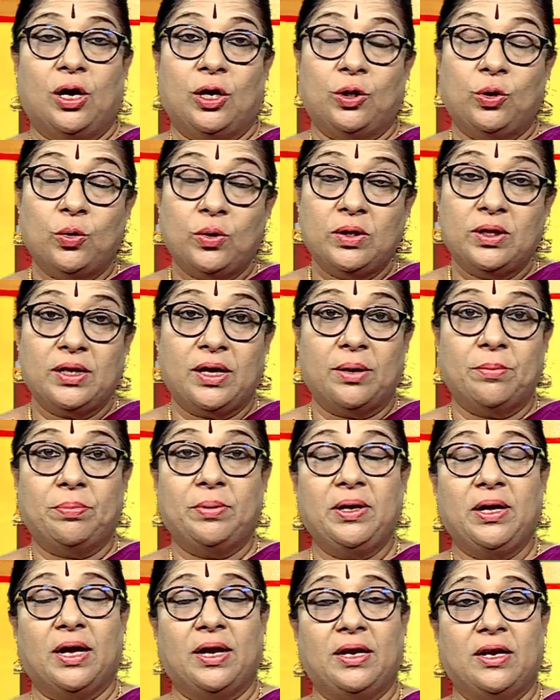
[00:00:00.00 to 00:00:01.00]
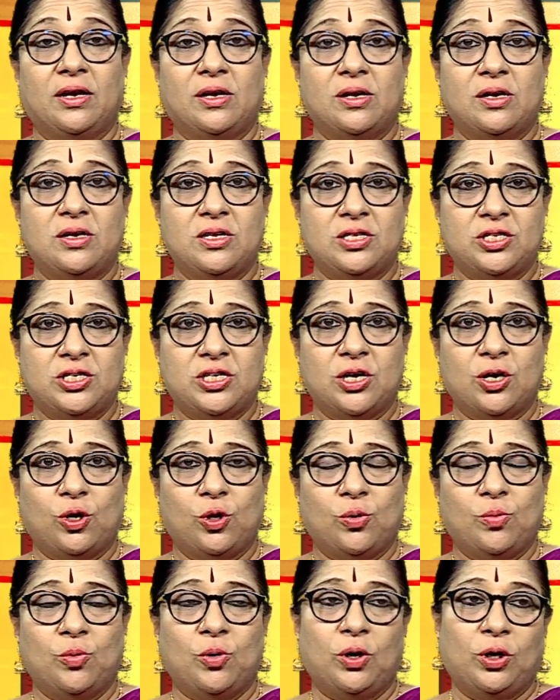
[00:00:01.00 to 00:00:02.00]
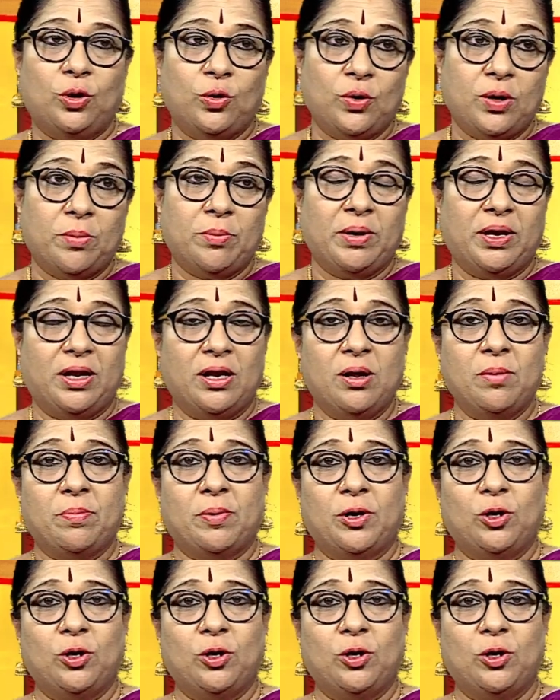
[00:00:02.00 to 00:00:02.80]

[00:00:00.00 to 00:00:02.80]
ஐயோ இதுக்கு எப்படி கல்யாணம் நிச்சயம் ஆகுமோ ஐயோ நம்ம என்ன